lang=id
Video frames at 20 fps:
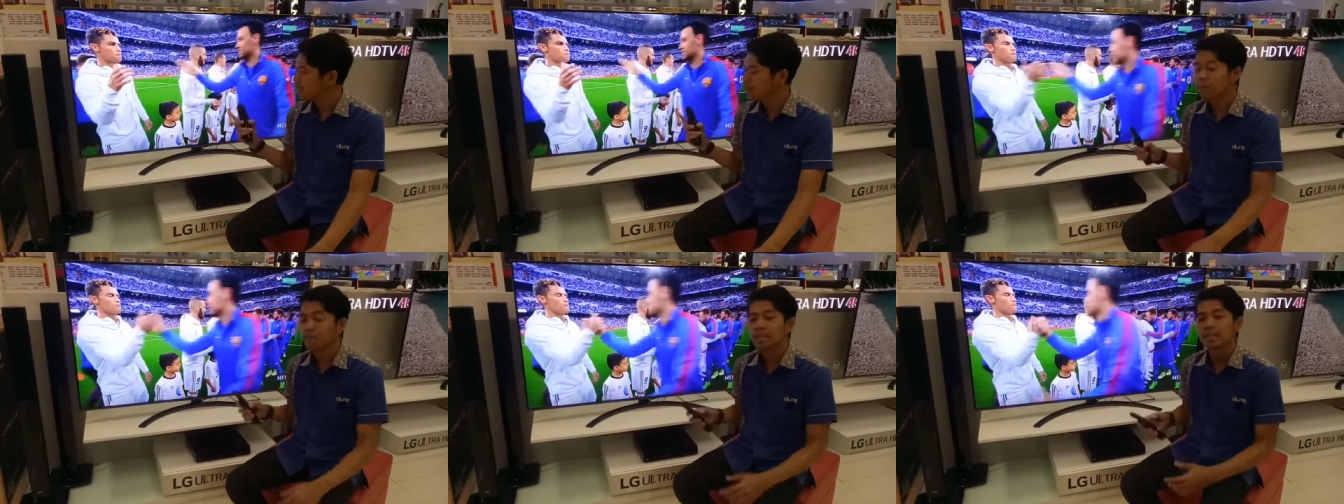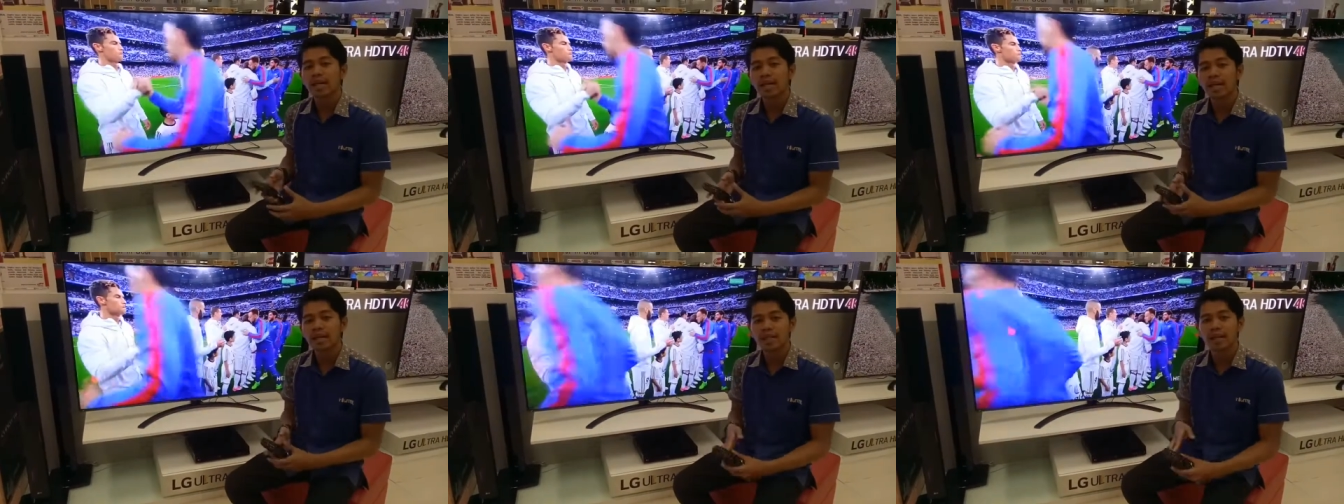ini
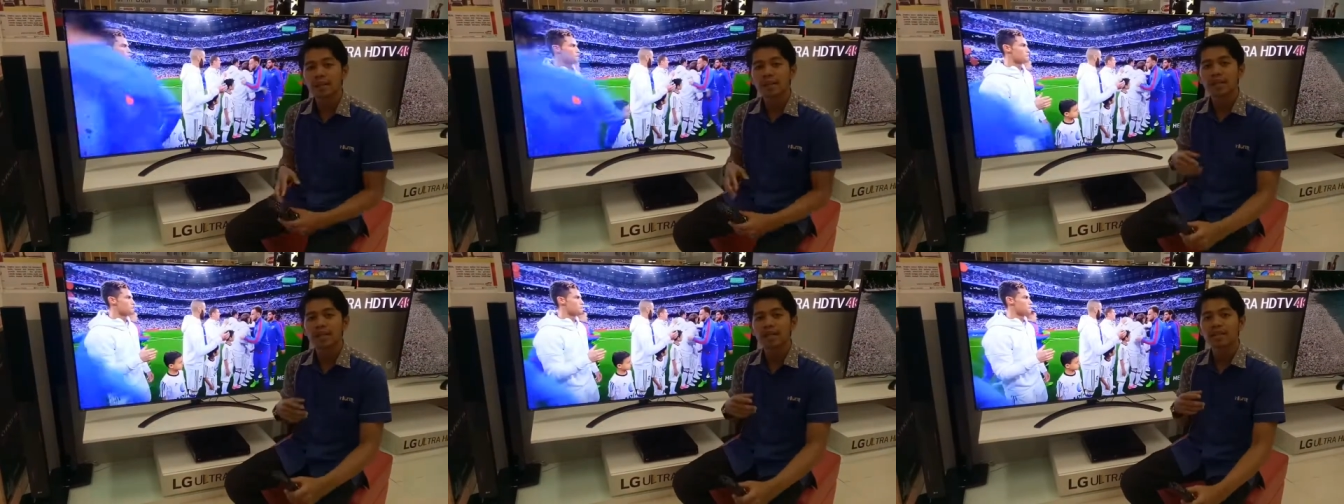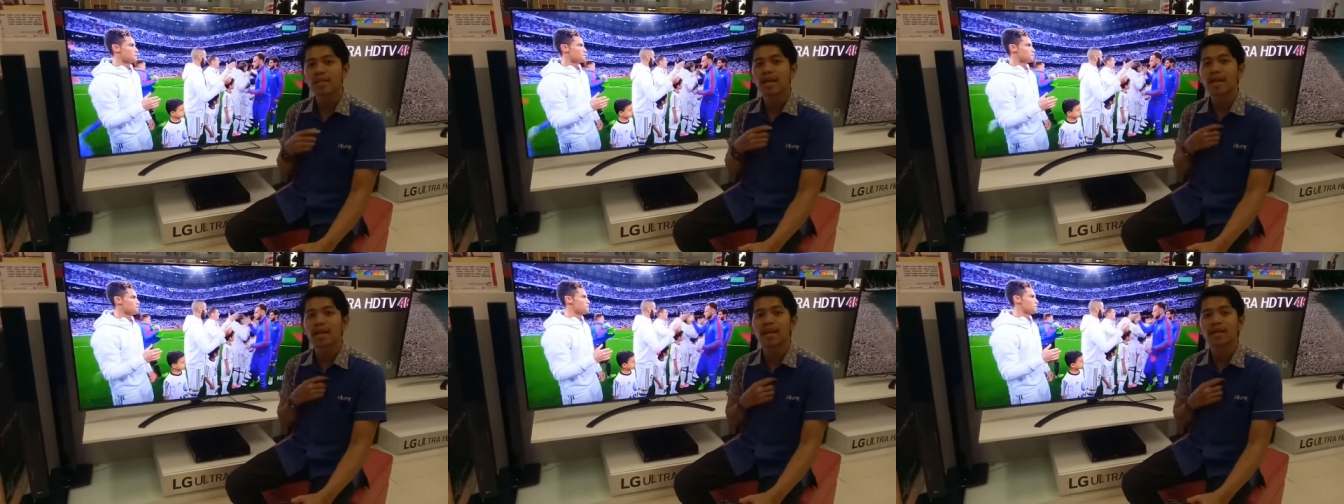bisa kita
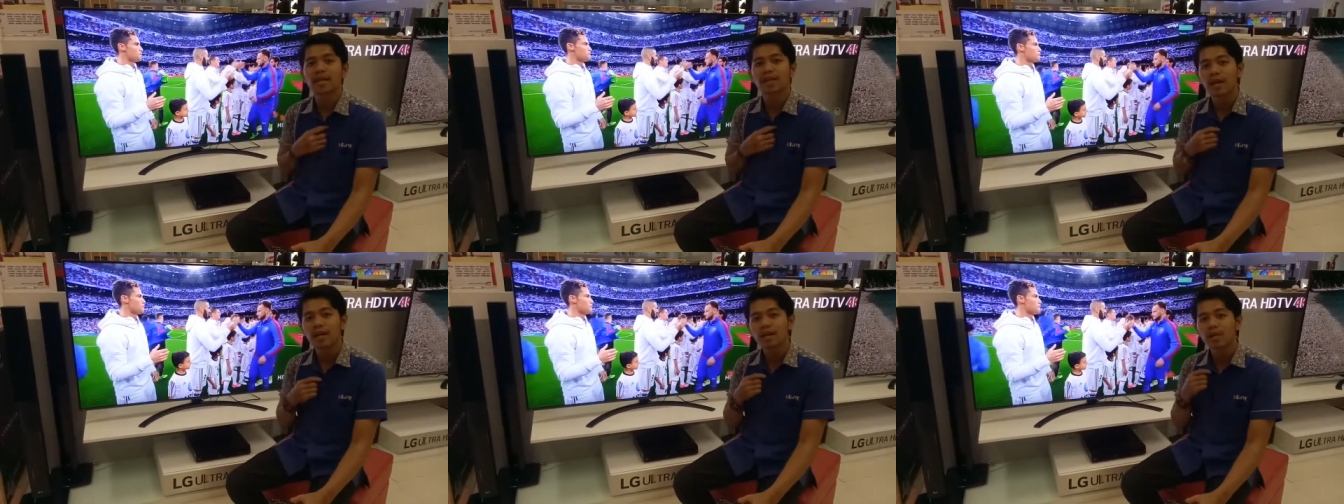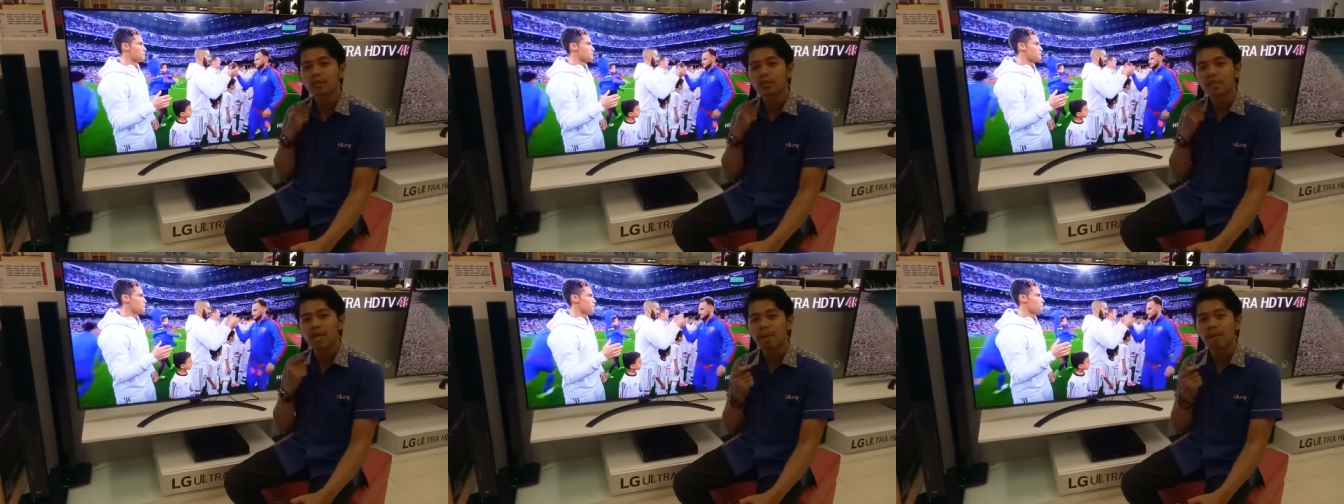perintah
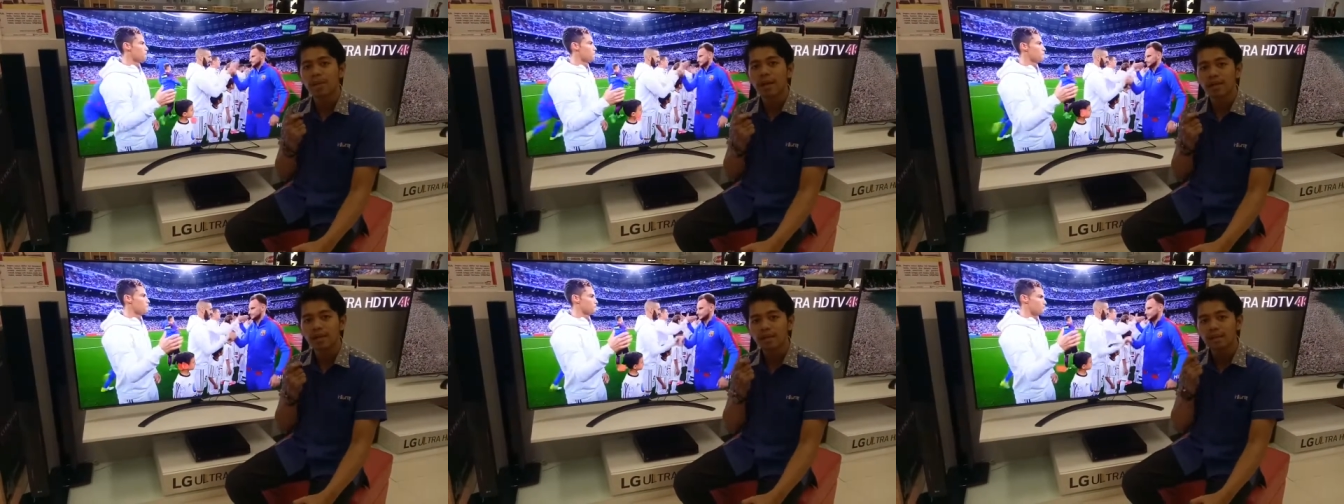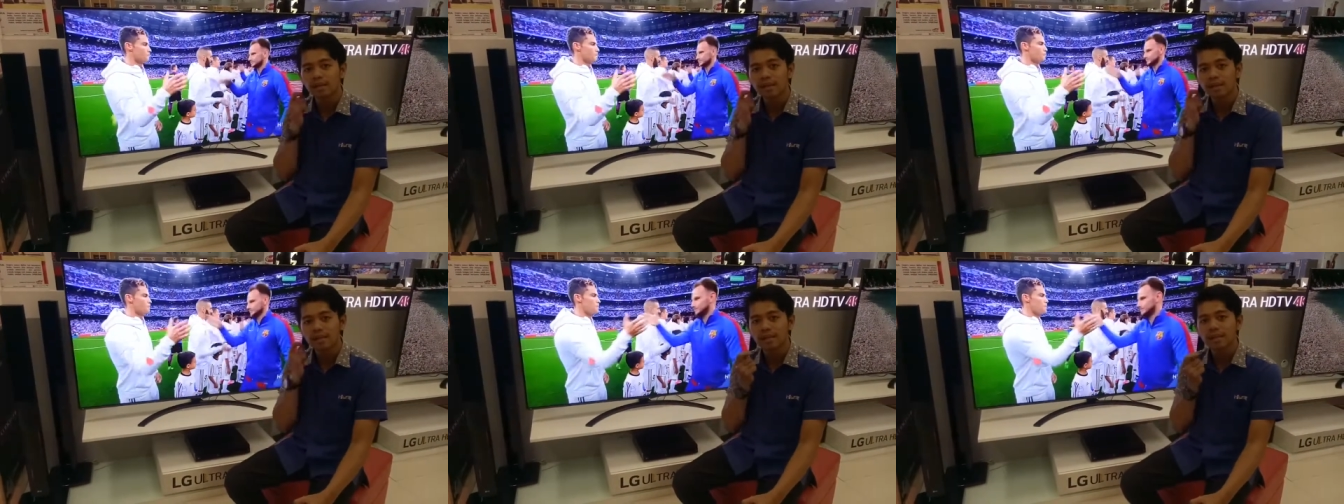dengan
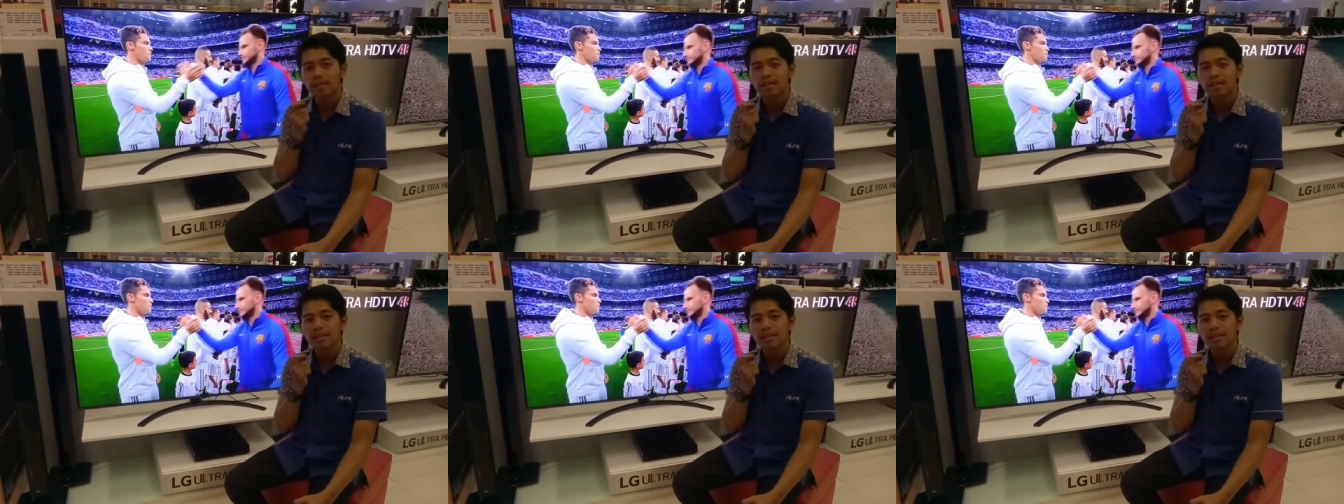ucapan